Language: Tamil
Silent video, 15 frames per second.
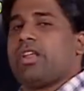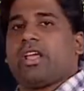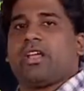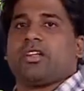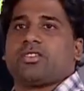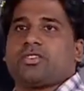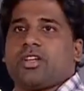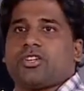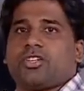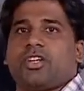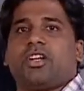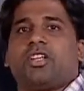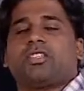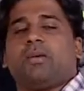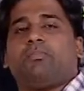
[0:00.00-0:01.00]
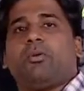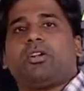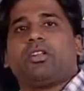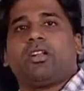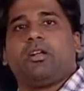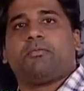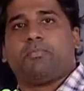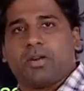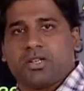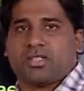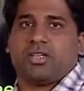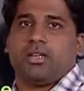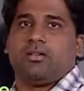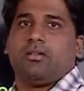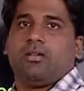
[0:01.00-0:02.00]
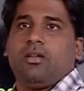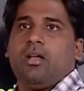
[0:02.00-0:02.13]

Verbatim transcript: ரீகன்ஸ்ட்ரக்ஷன் இட் இஸ் அ பர்டிகுலர் பர்சன்